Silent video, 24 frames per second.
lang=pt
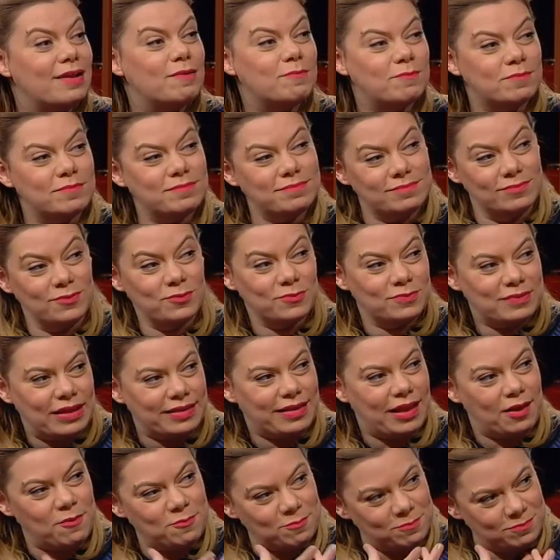não,
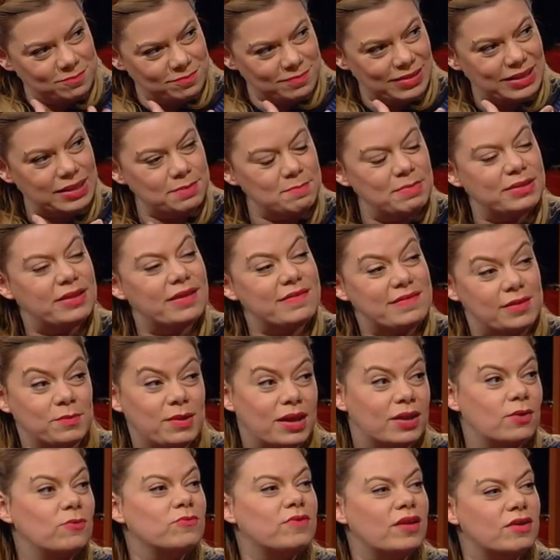tenho uma limitação que eu
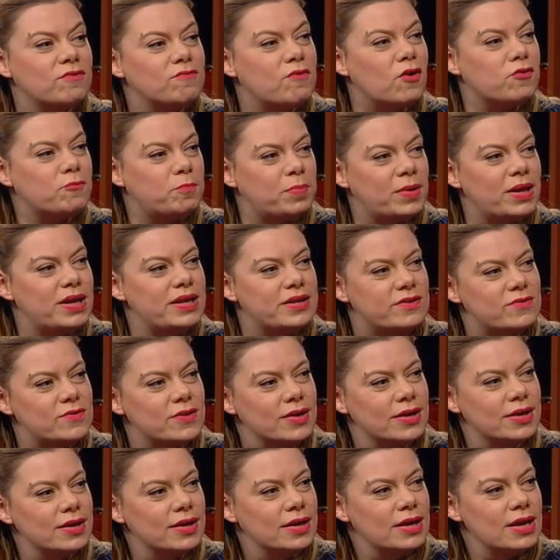não tenho voz para isso. Não
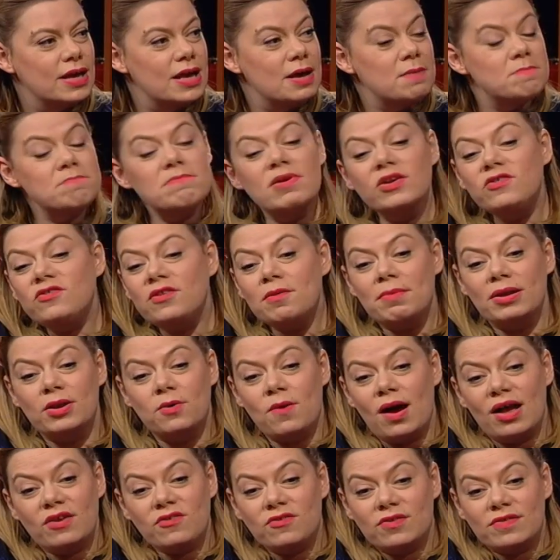tens o quê? Mas também não
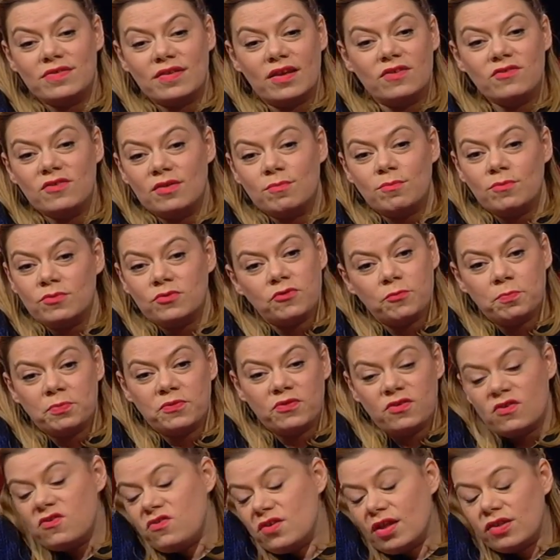acho que seja muito
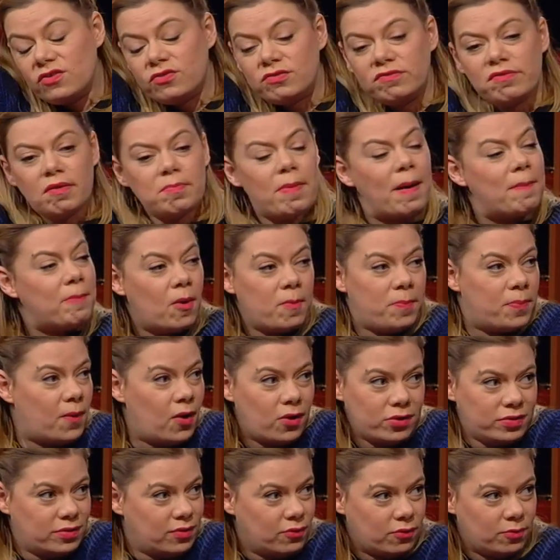desprestigiante escrever para a
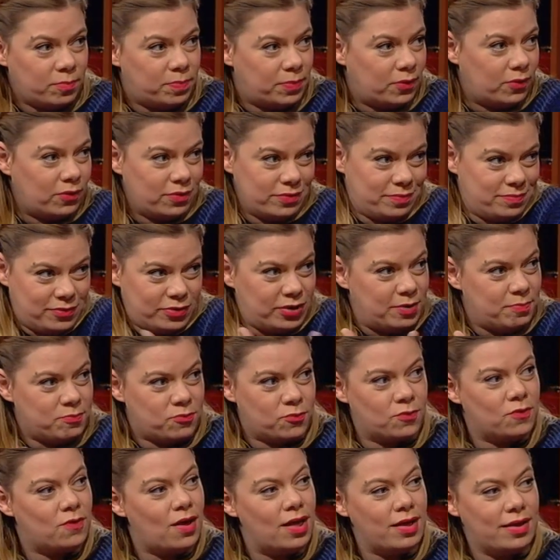popota ou para outra
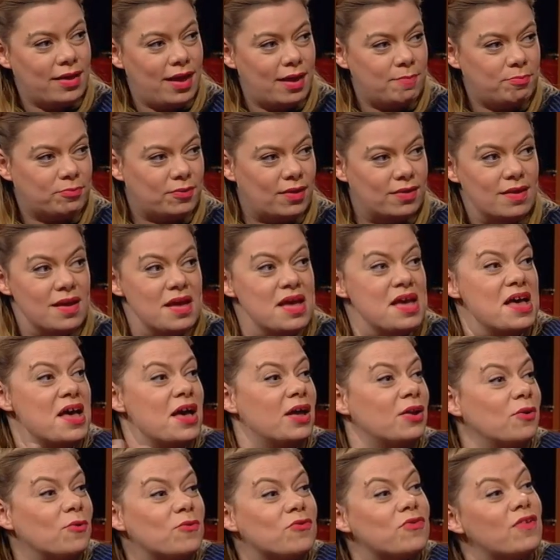pessoa qualquer. É, portanto, mas para o resto
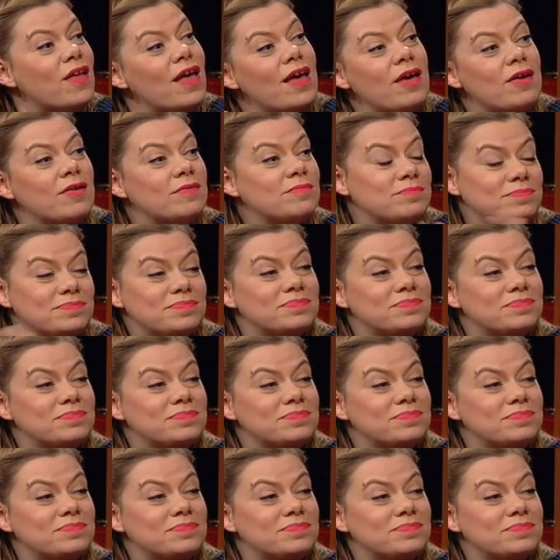da vida... Não sei.